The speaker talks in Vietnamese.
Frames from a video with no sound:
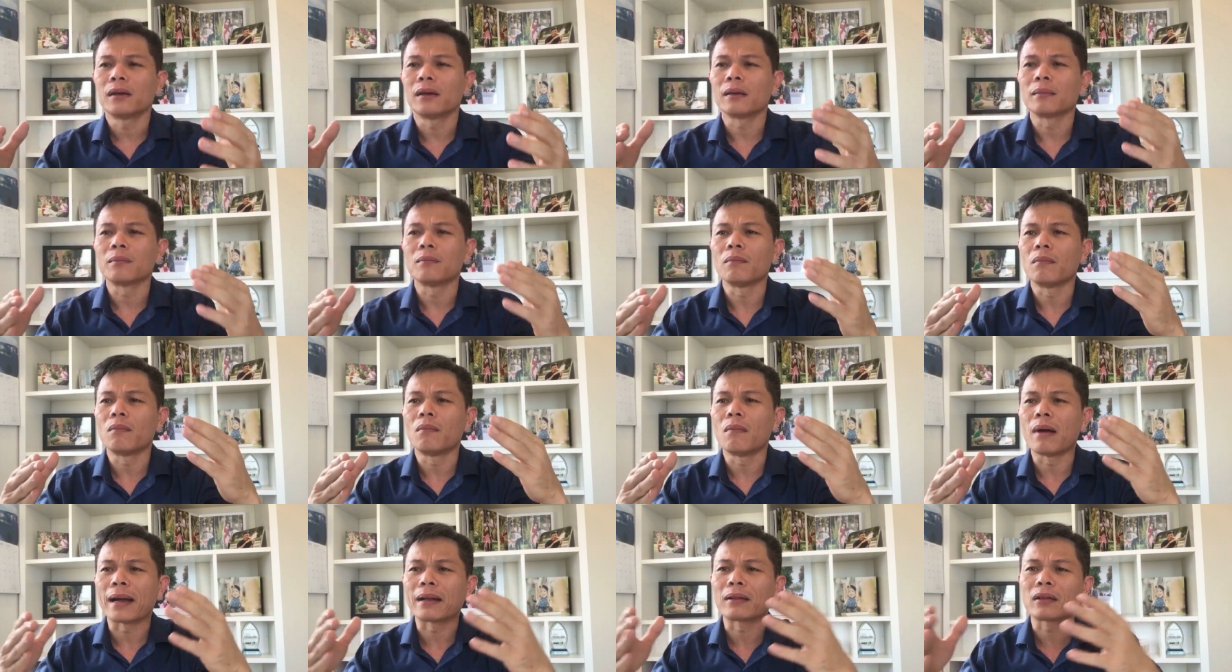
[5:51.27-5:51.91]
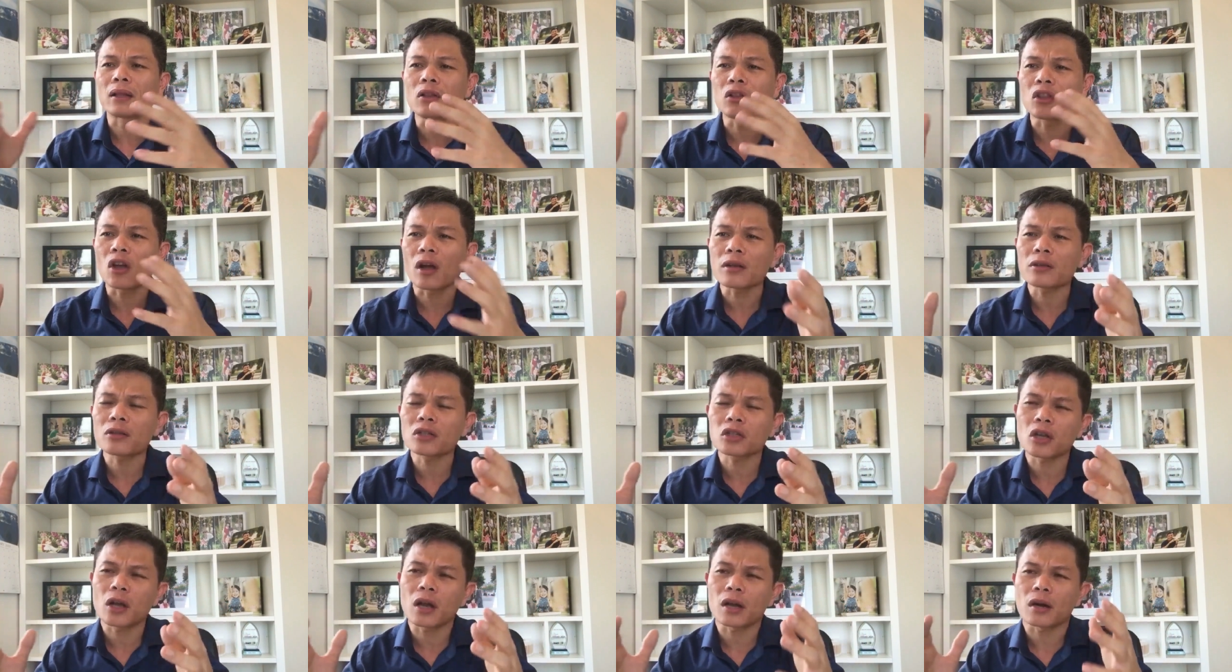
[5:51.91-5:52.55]
à bạn tính
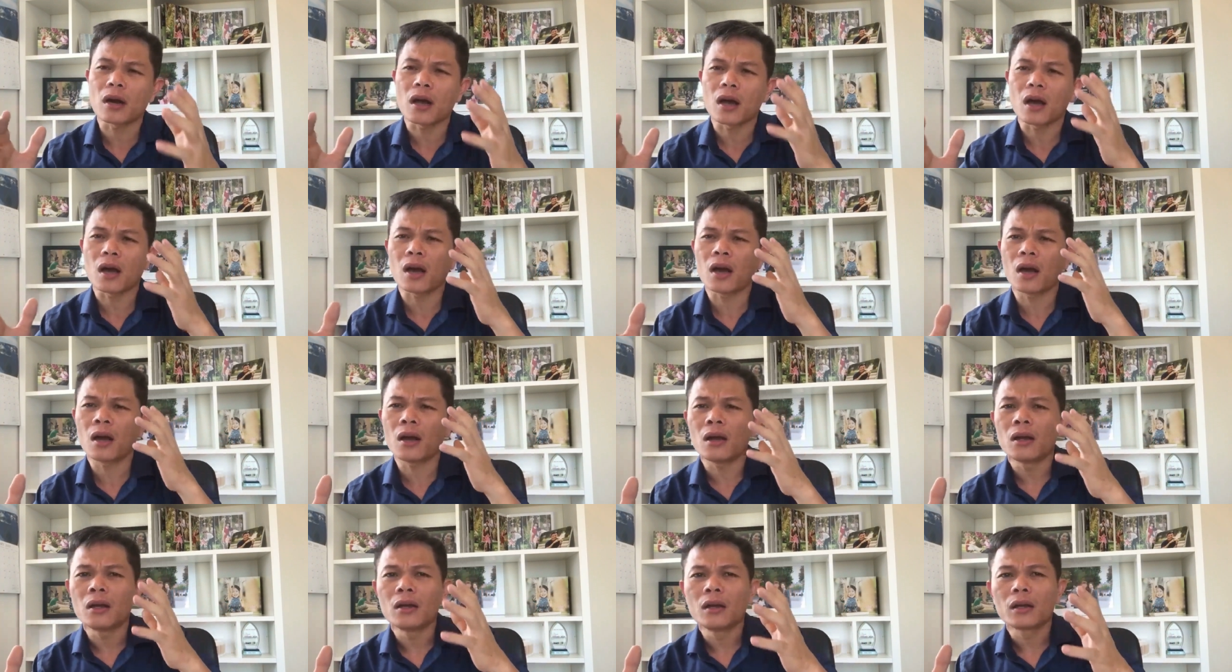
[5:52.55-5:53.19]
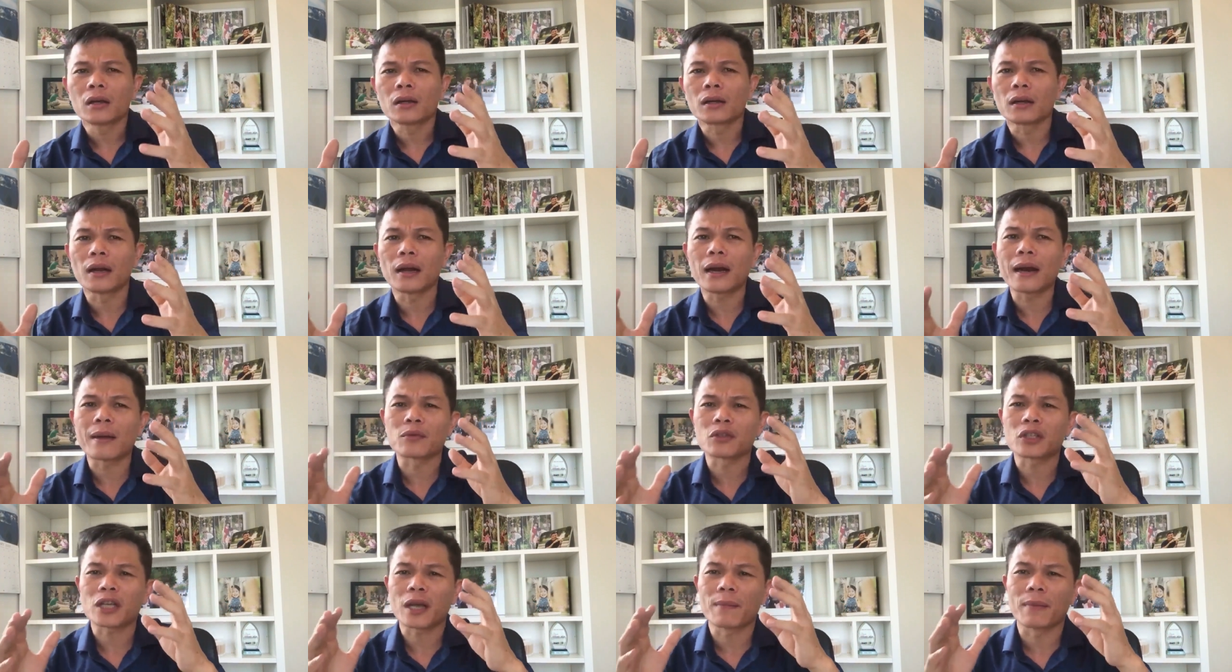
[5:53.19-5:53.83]
toán so đo để
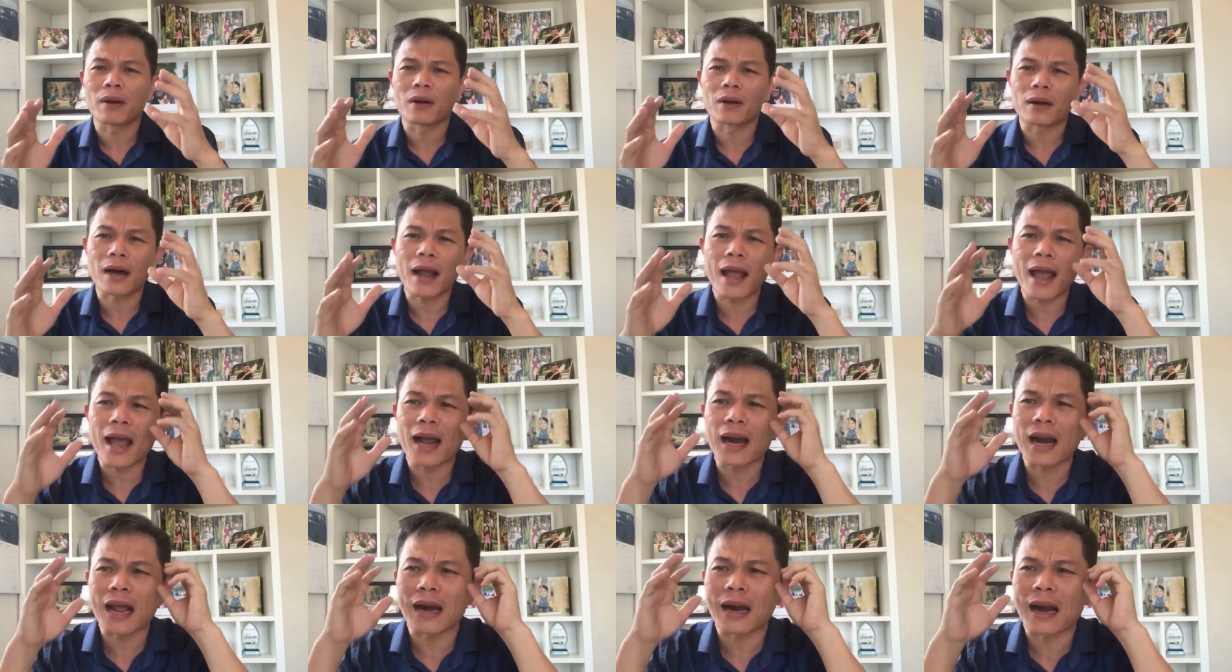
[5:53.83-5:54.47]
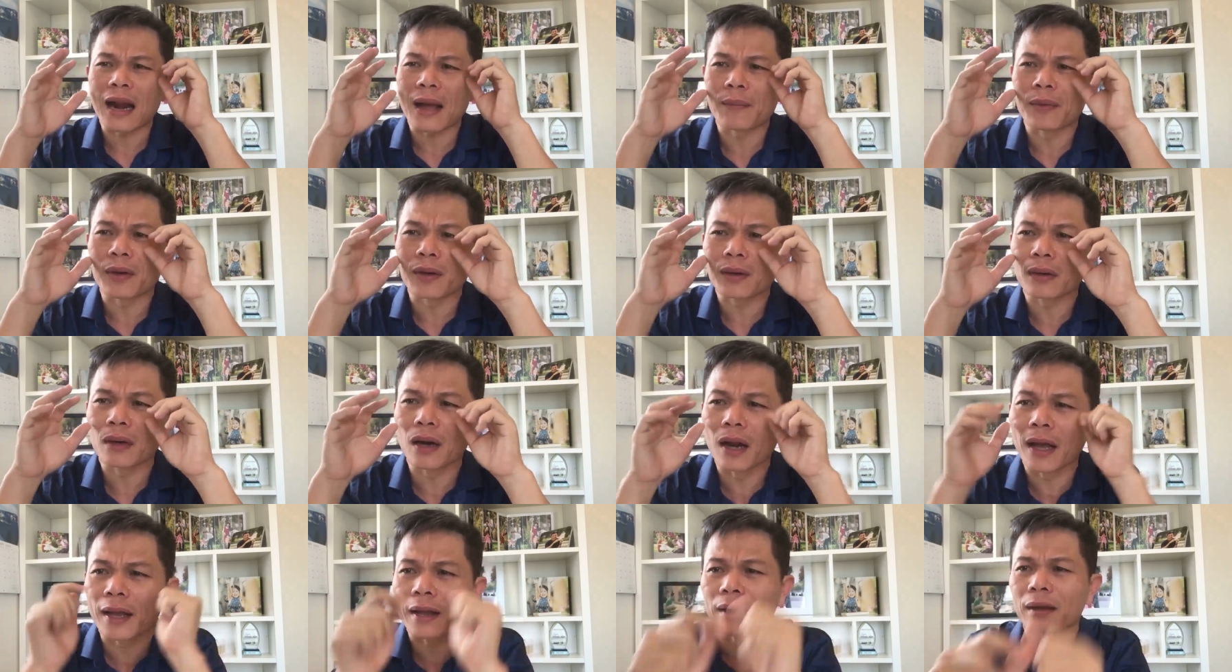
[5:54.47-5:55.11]
làm sao mà ra là làm được
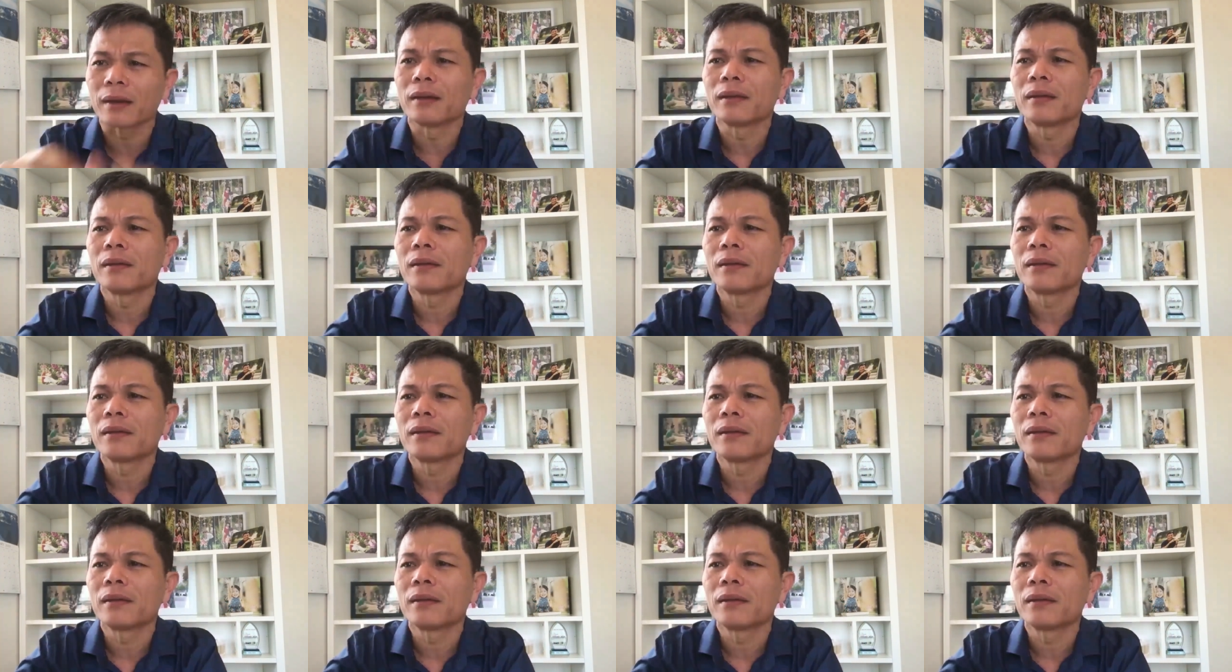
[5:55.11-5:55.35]
liền